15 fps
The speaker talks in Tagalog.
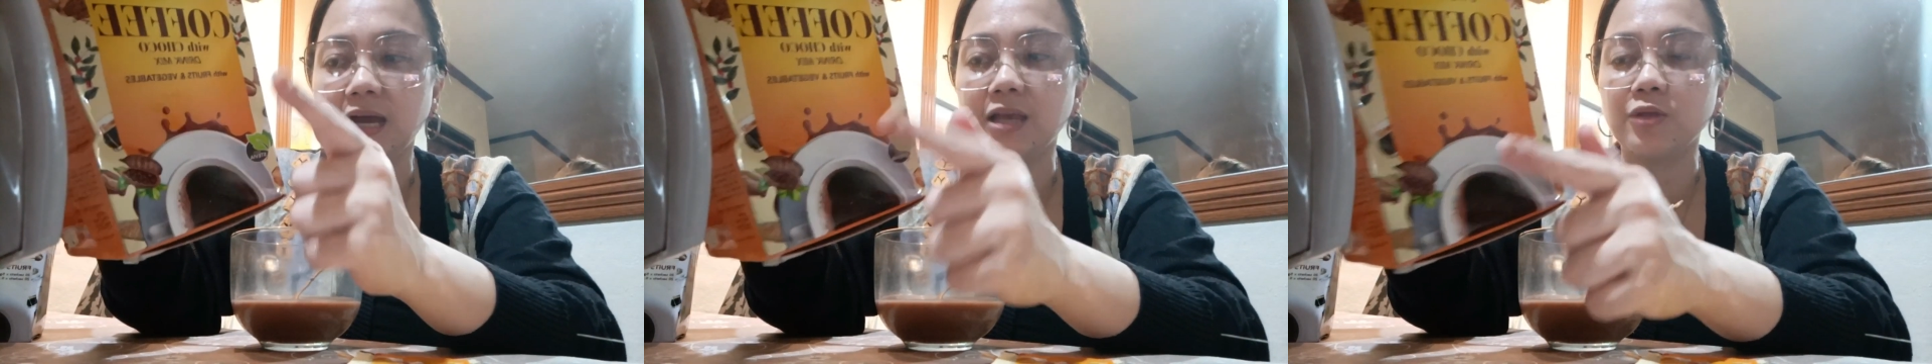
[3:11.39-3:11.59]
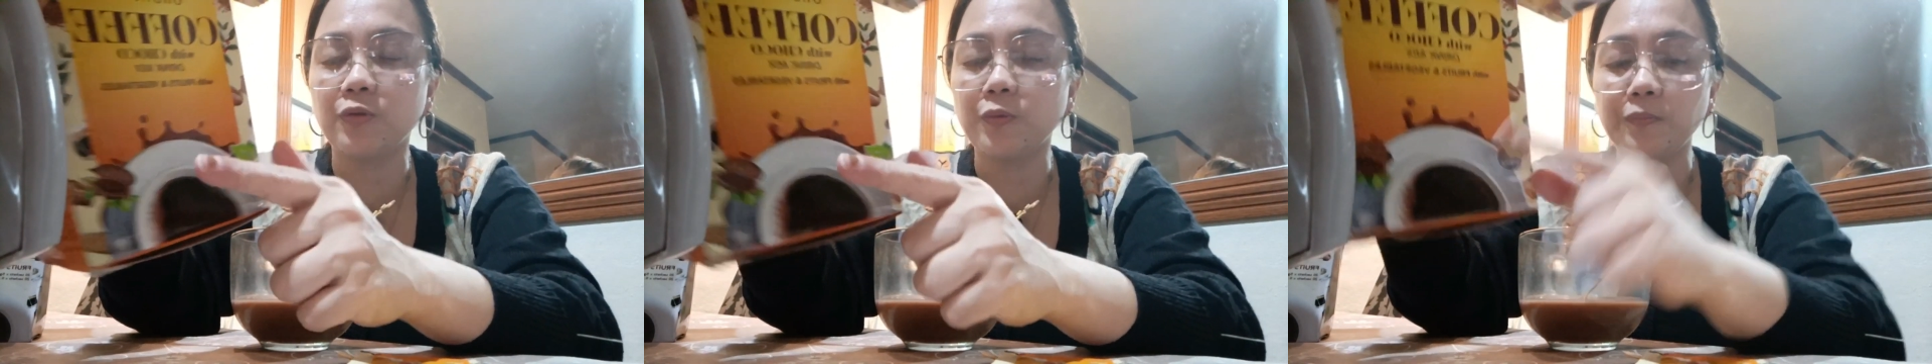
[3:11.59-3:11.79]

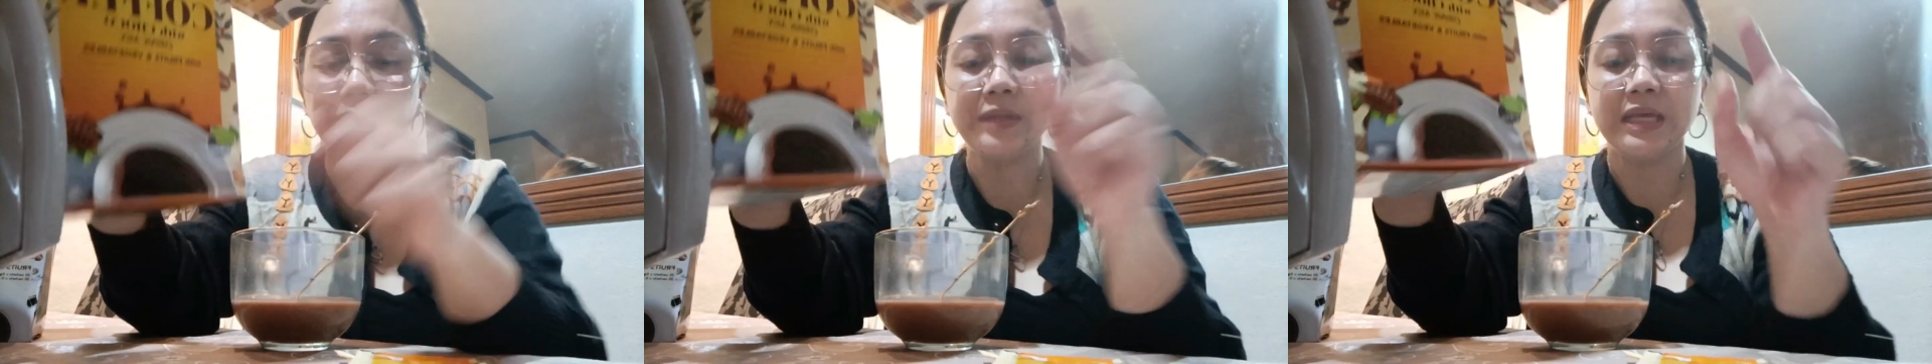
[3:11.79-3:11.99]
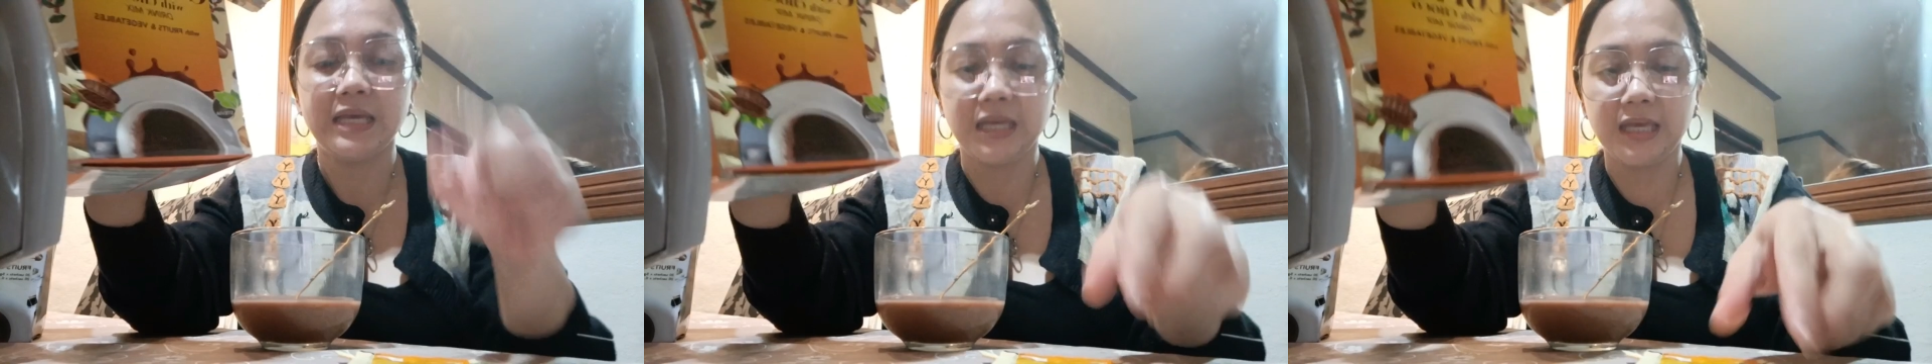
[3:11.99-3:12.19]
Saka yung
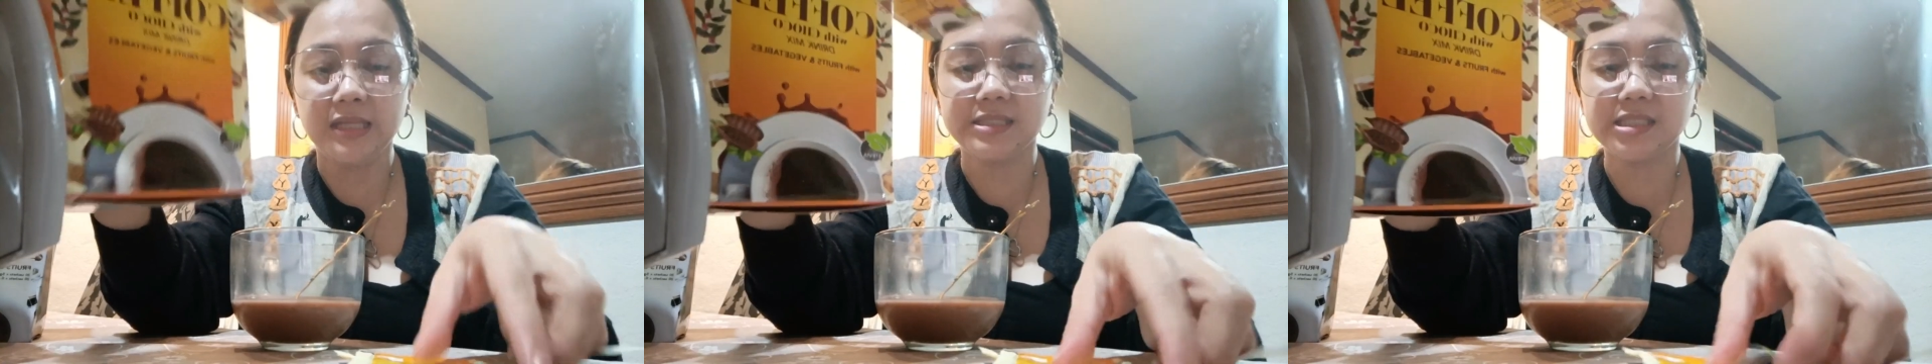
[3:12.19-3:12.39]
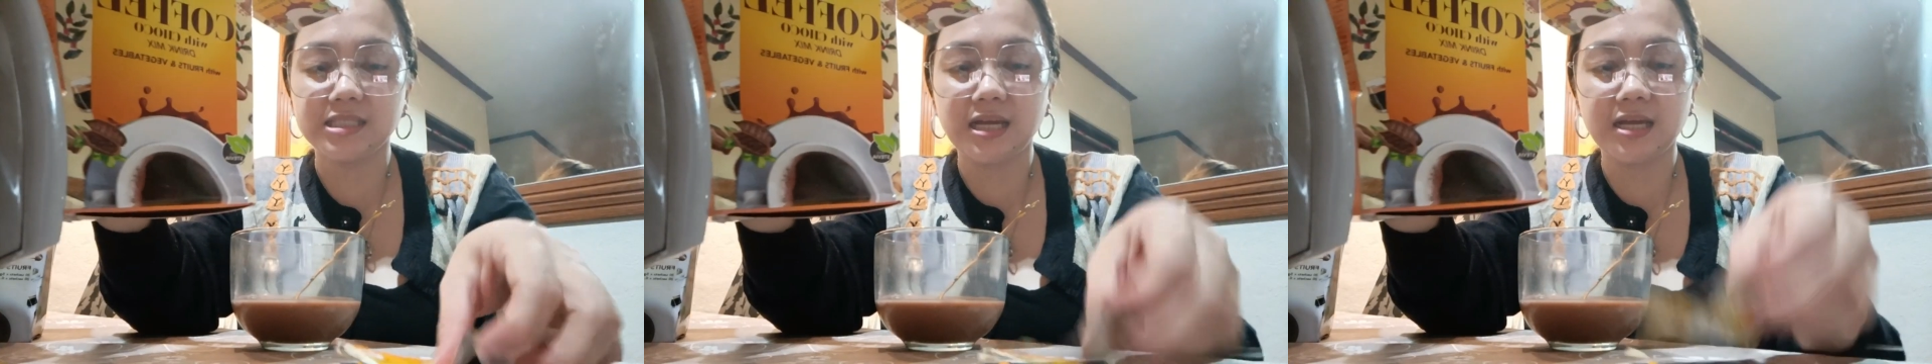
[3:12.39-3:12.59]

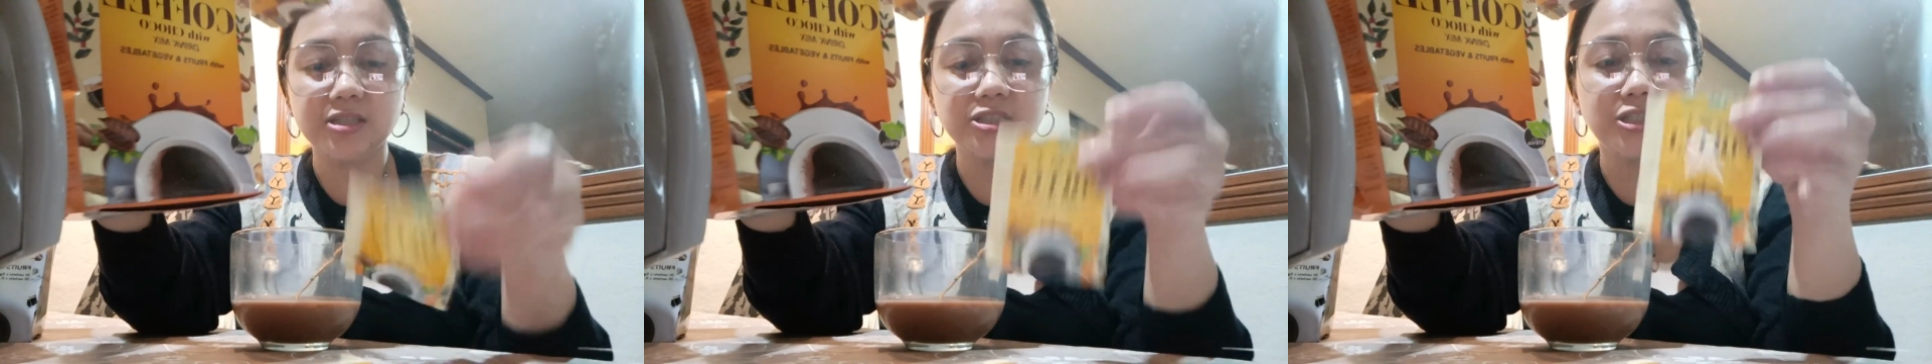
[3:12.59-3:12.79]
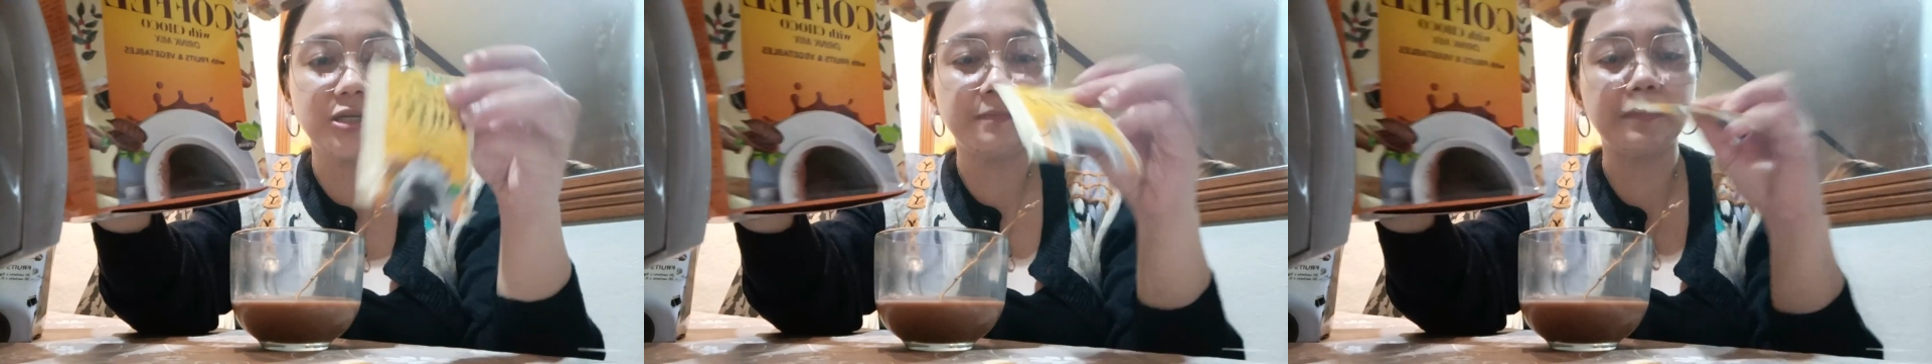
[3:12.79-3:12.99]
each
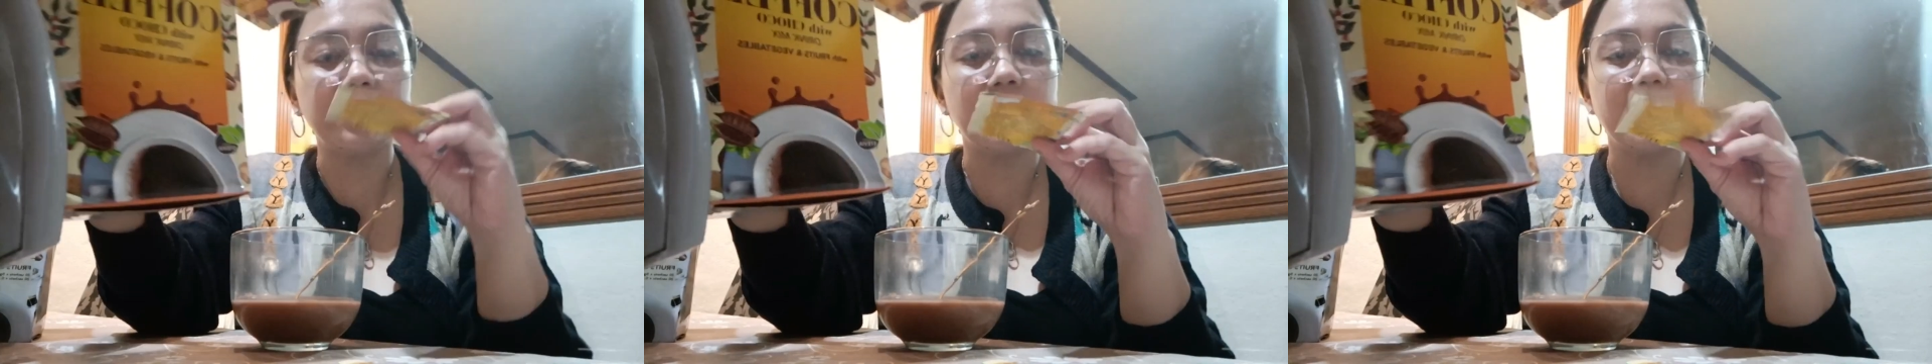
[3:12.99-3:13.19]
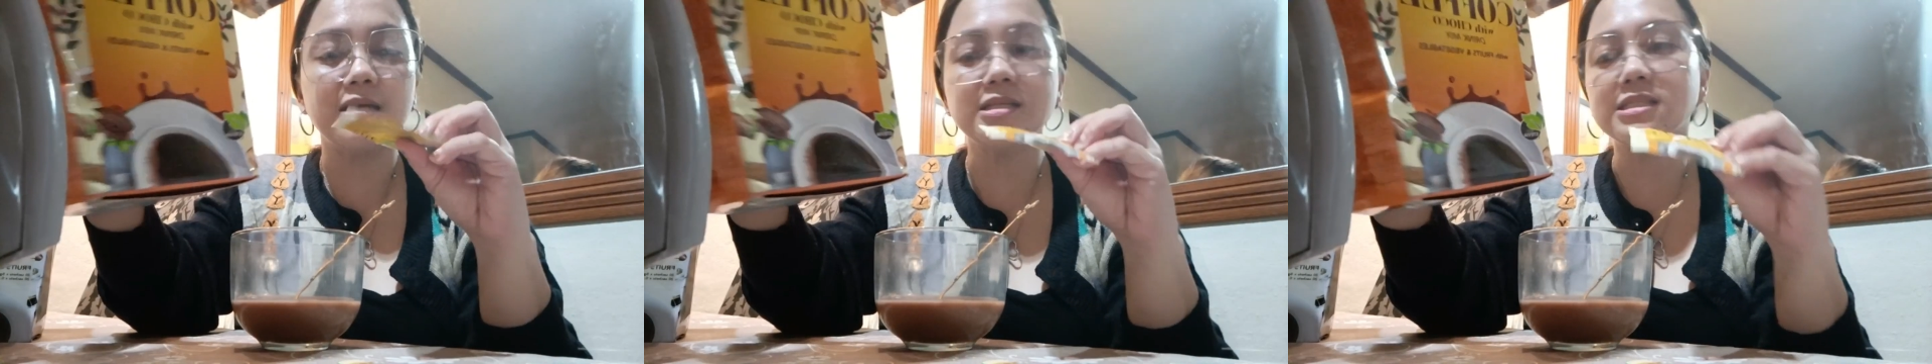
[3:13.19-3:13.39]
sachet
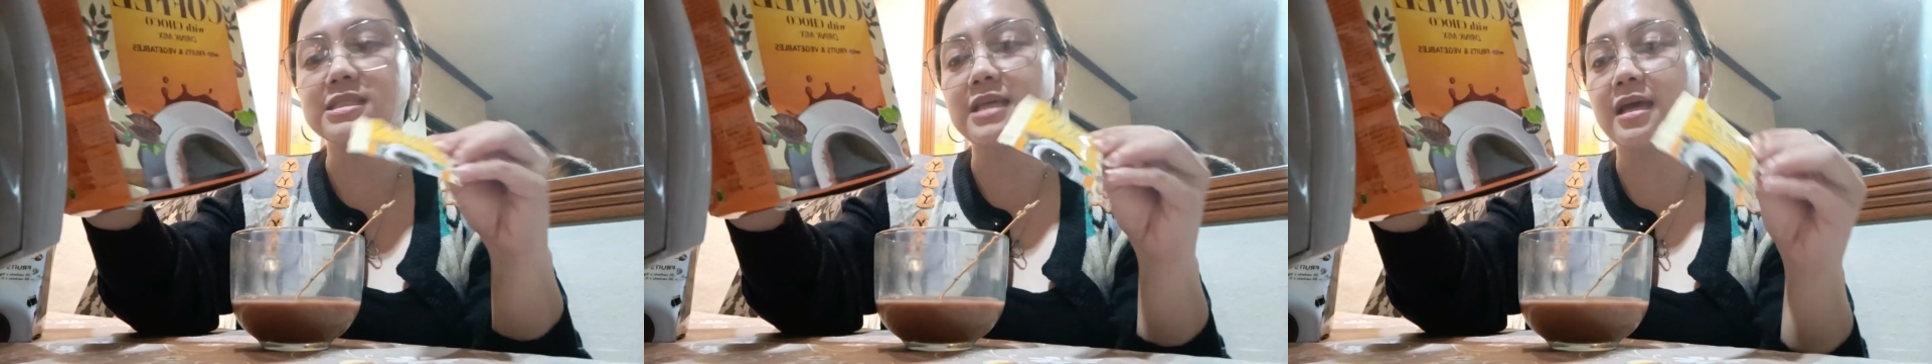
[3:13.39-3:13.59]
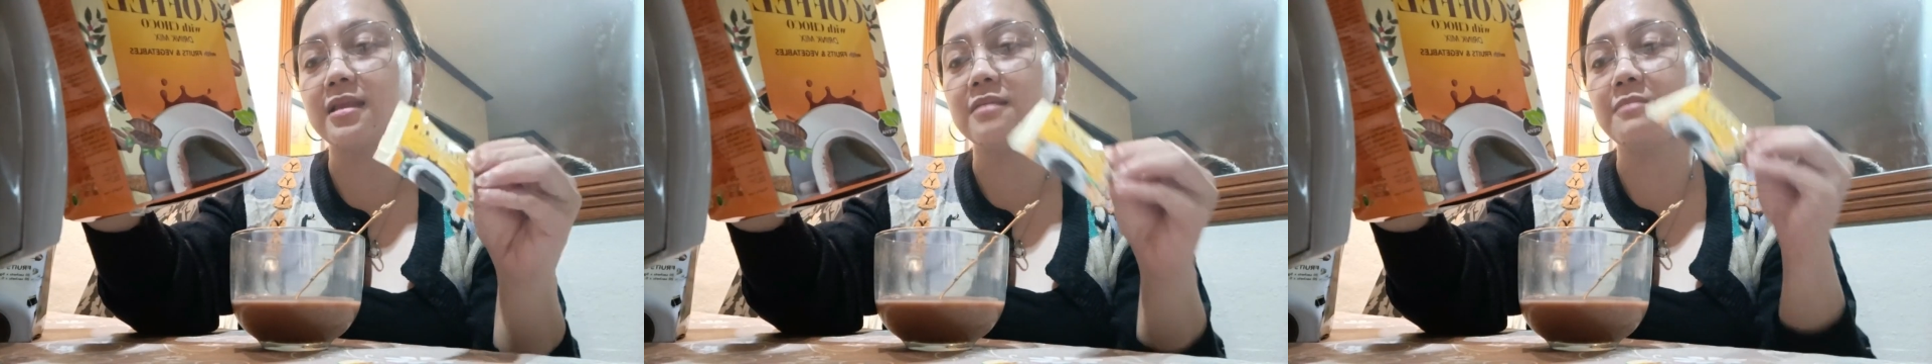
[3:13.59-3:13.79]
pala
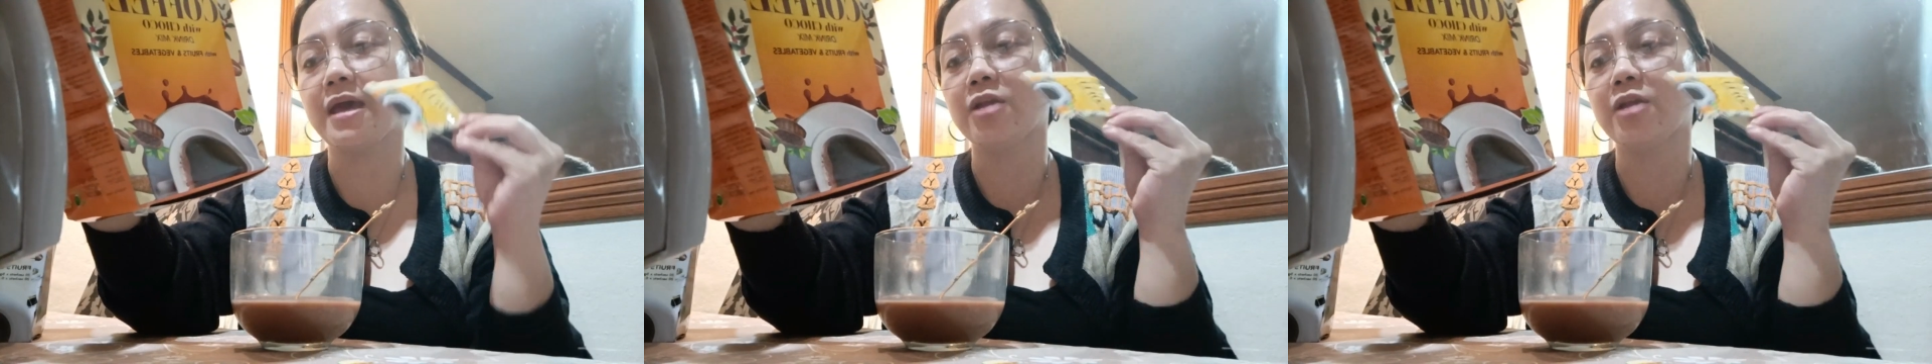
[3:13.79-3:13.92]
is 10.